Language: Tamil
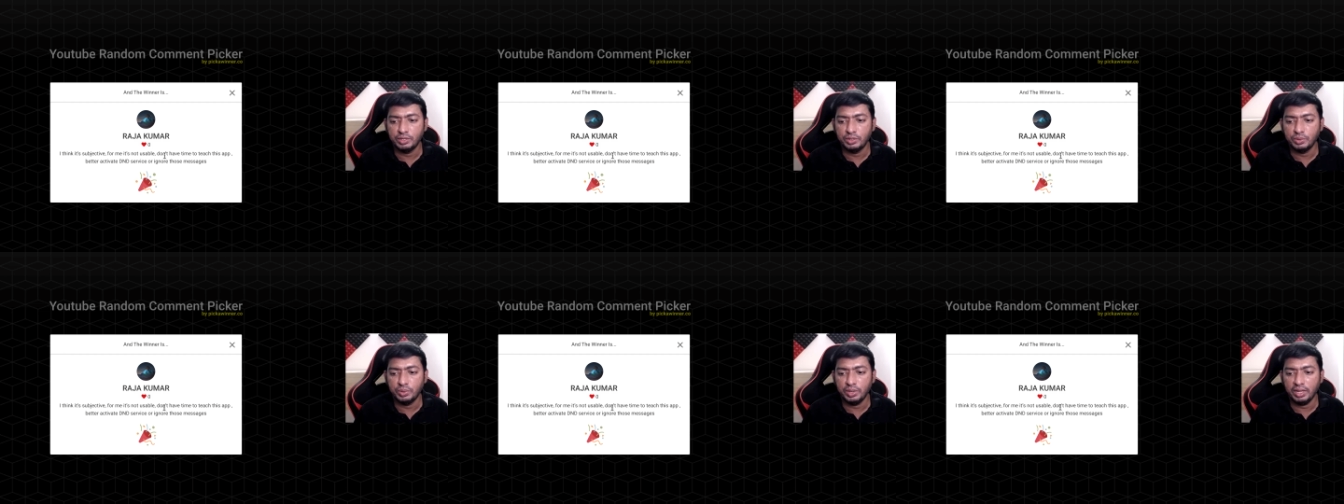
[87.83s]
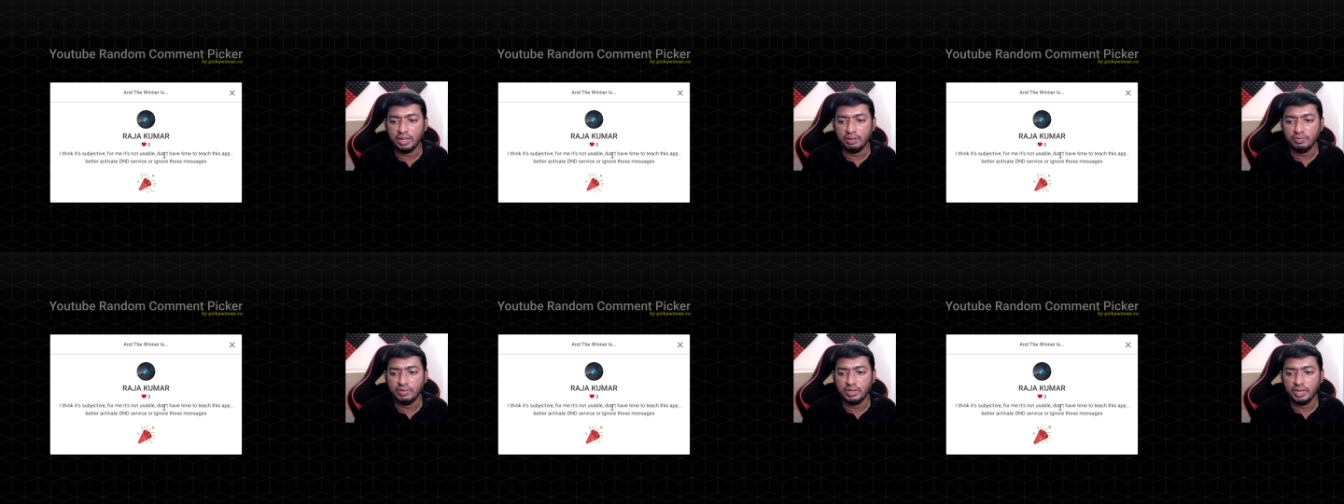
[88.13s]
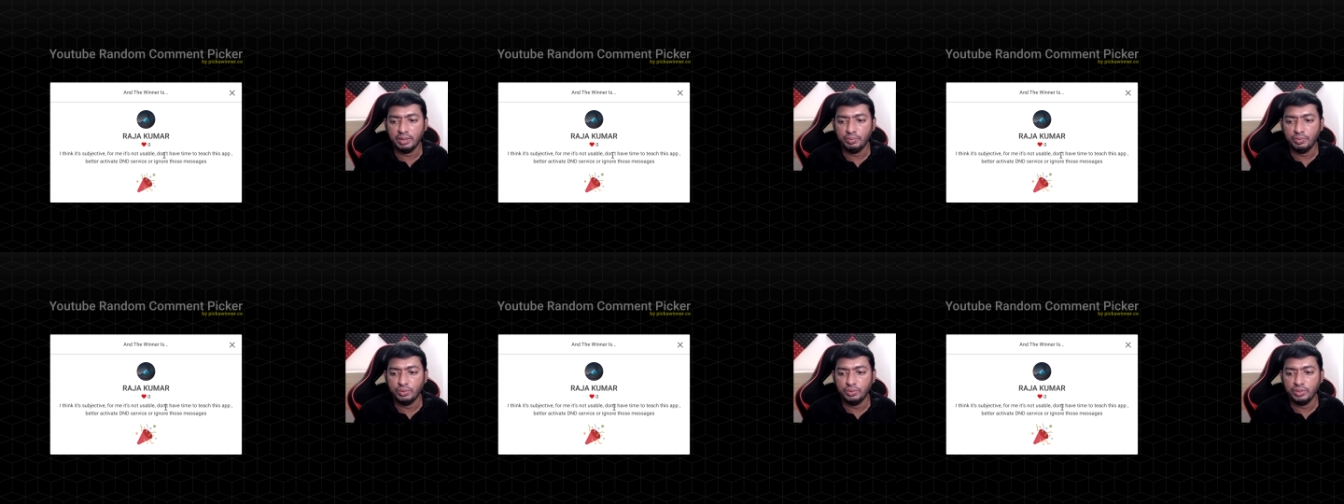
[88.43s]
Don't have
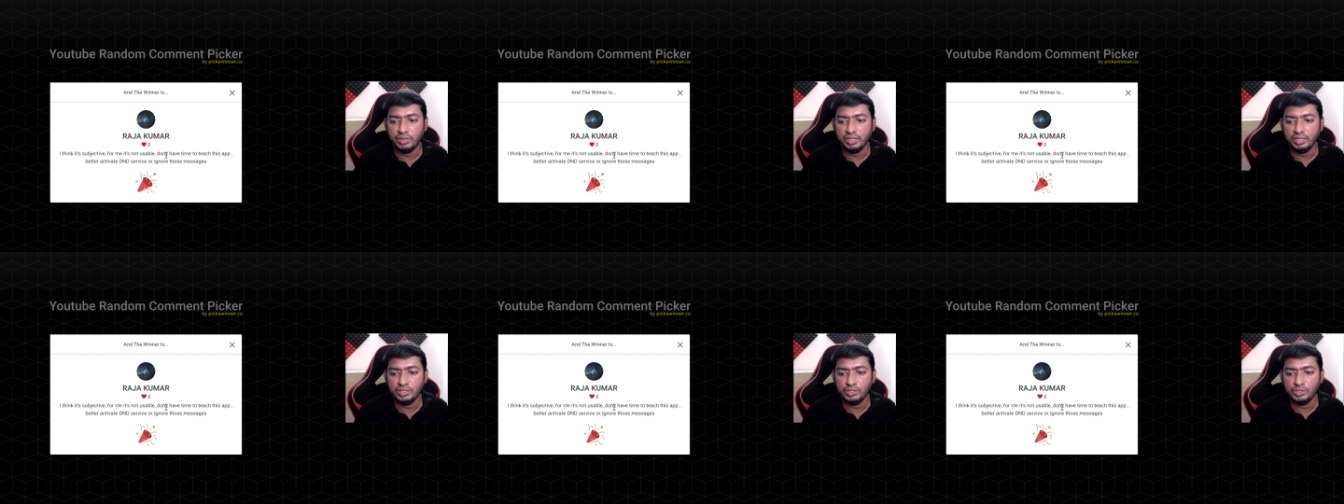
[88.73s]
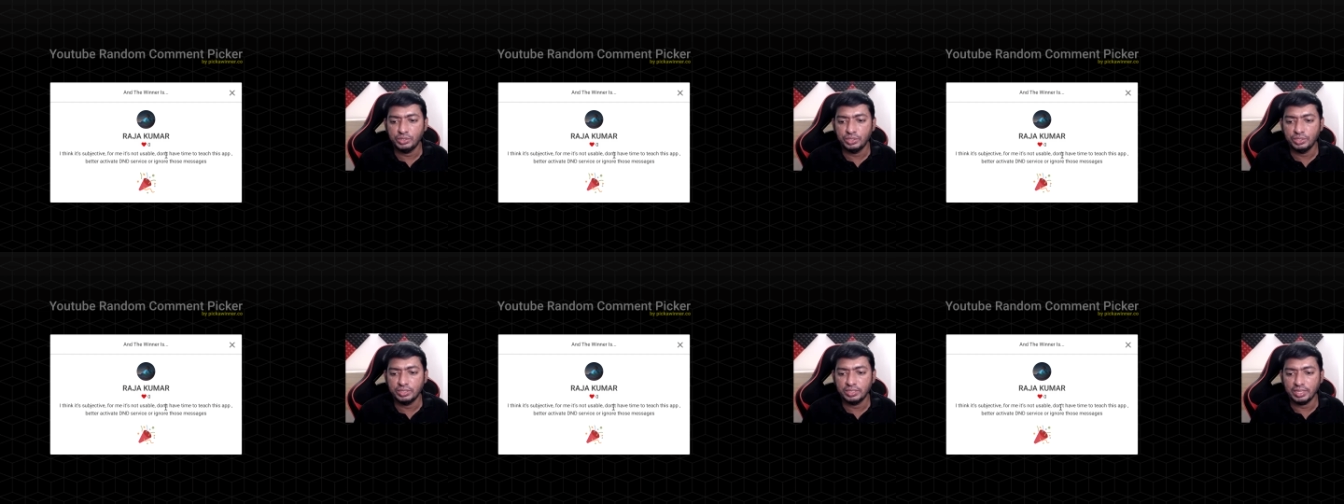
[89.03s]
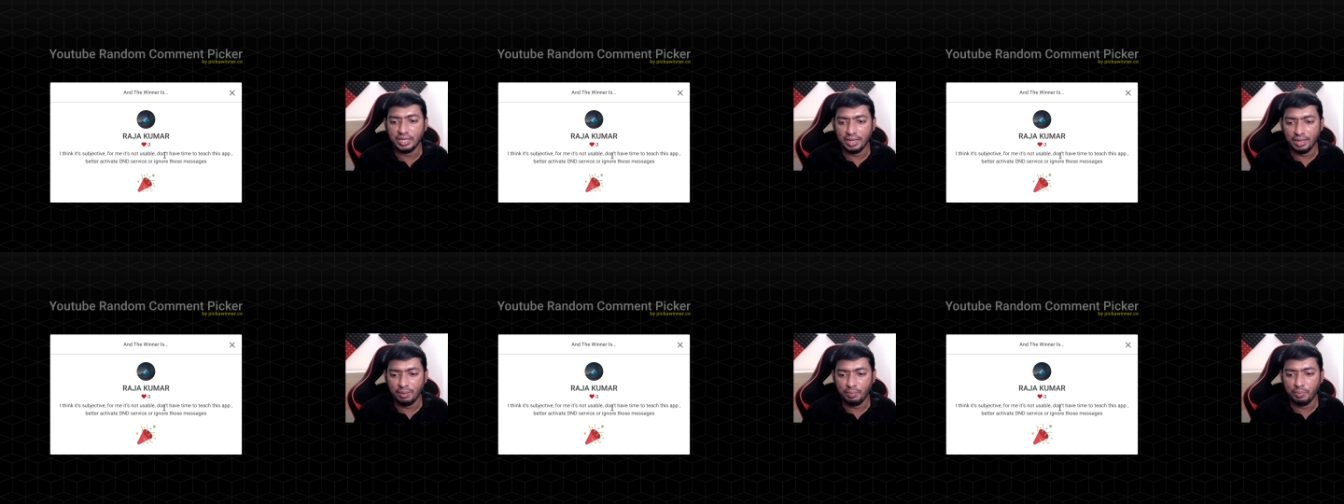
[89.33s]
time to teach
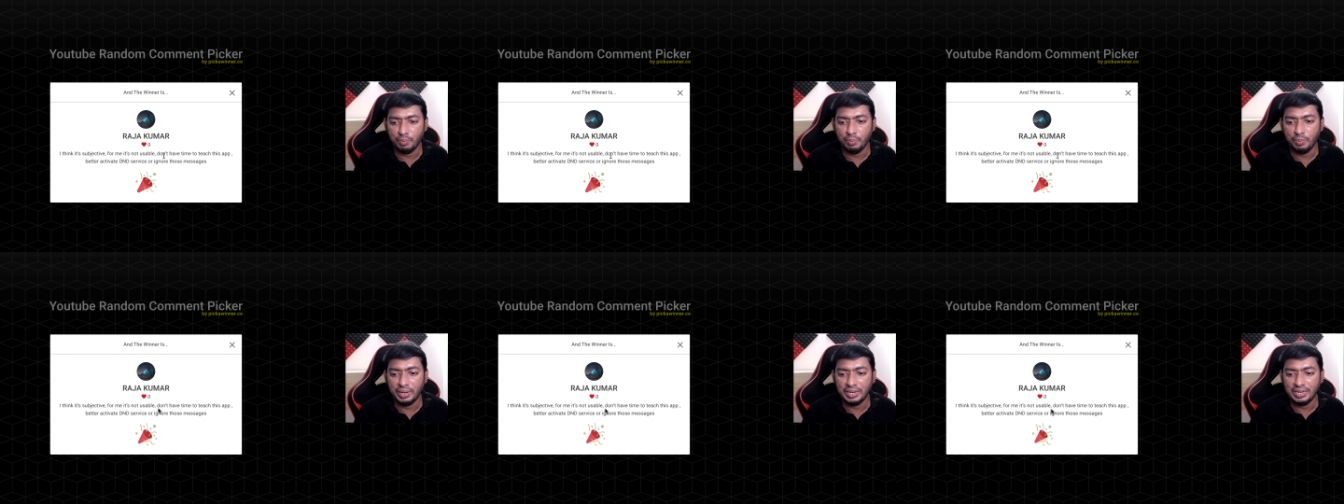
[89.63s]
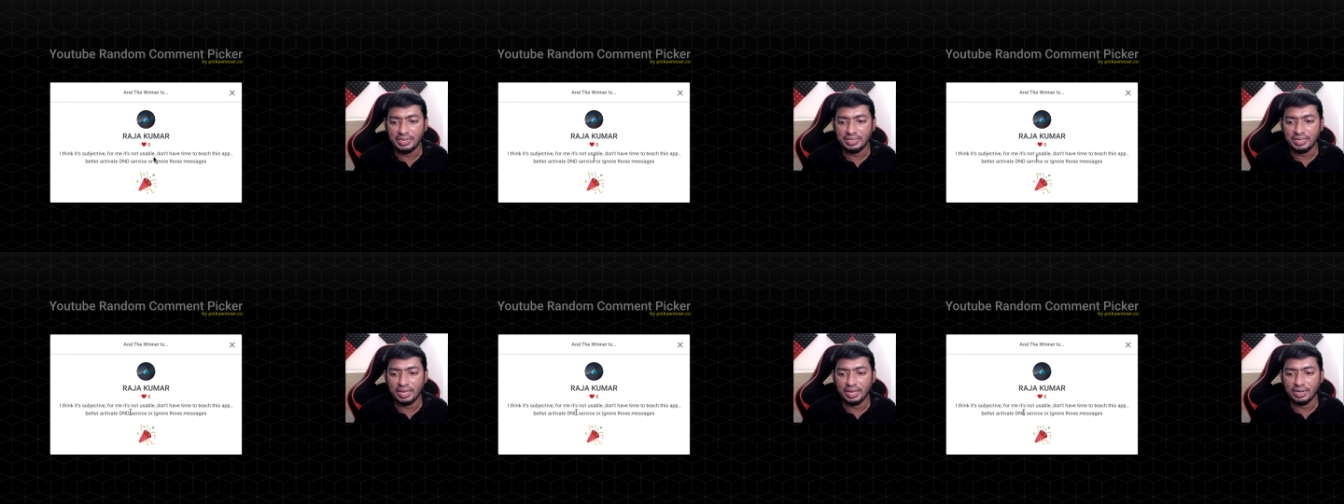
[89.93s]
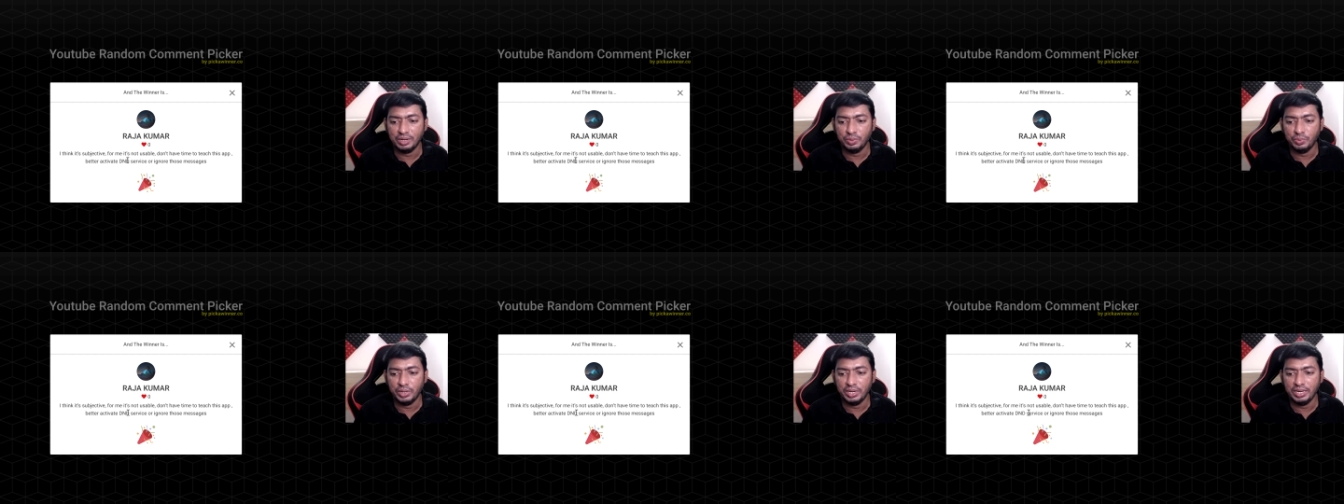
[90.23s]
this app. Better
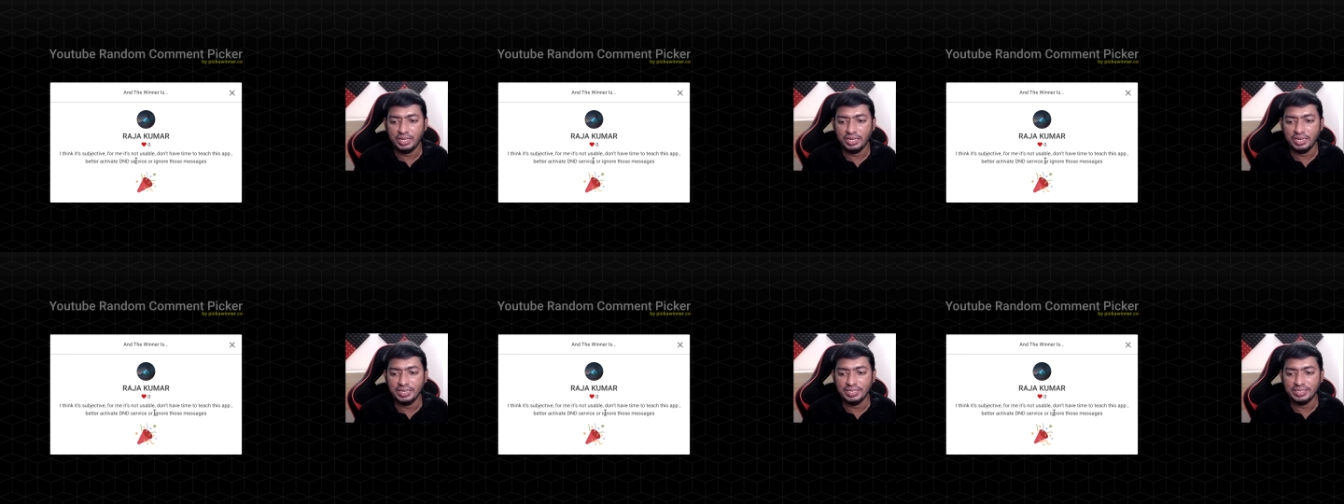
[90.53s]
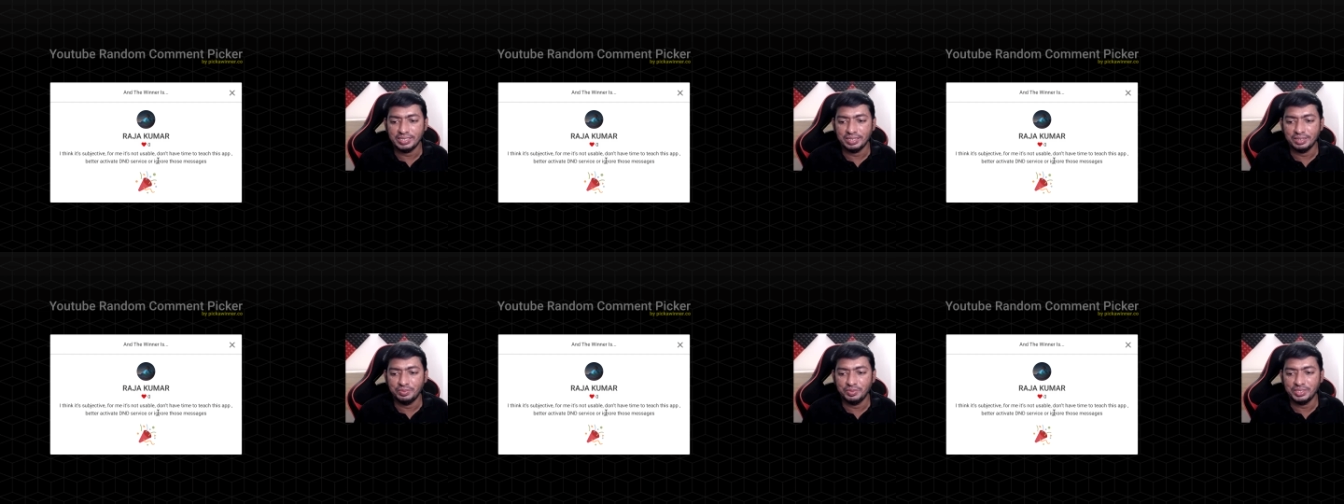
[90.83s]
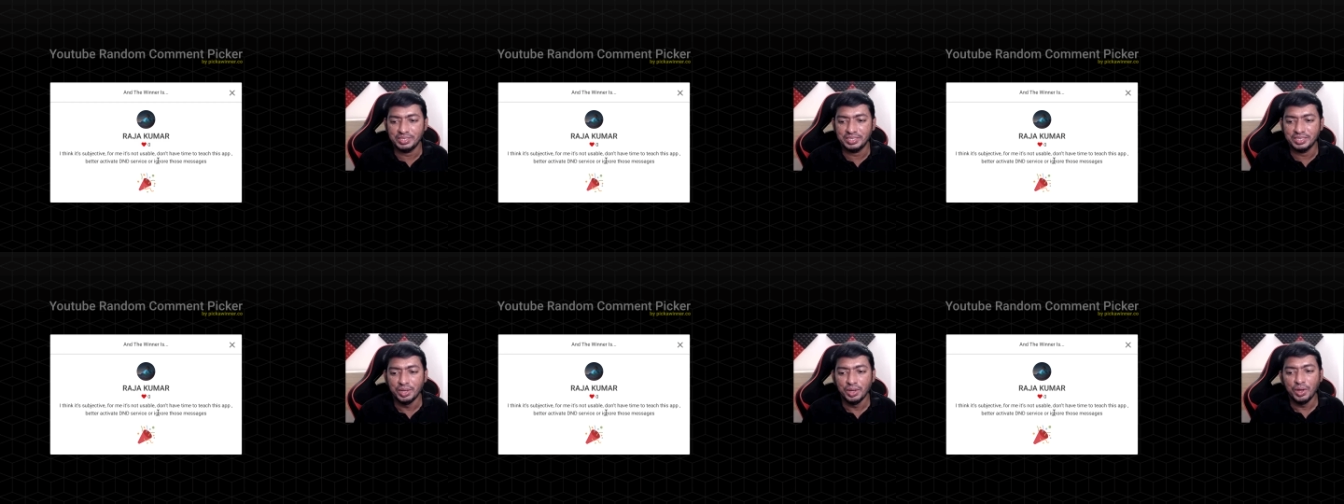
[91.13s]
activate D&D
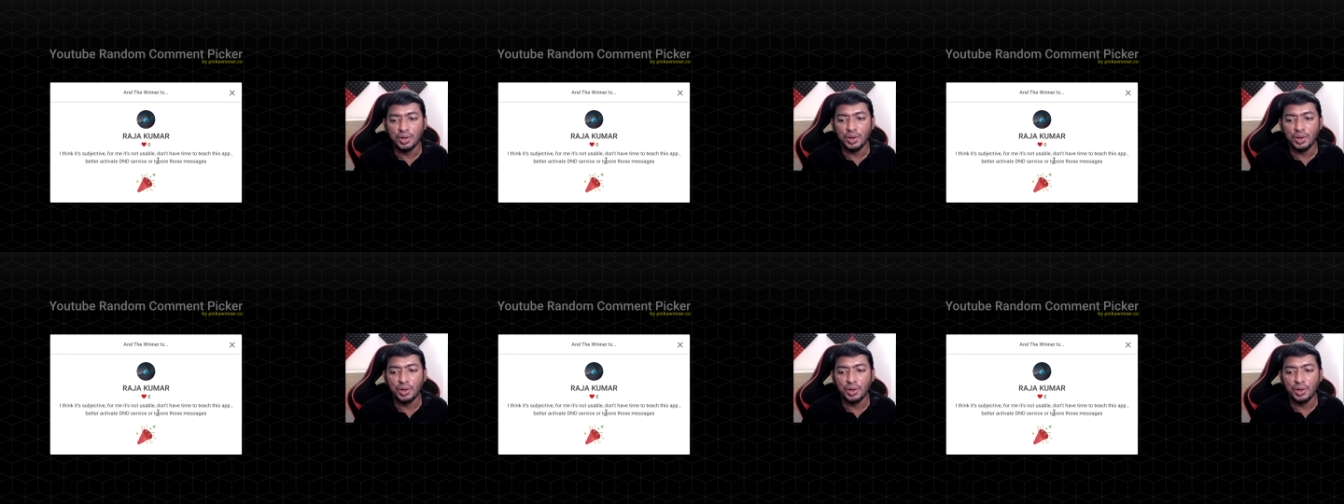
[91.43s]
service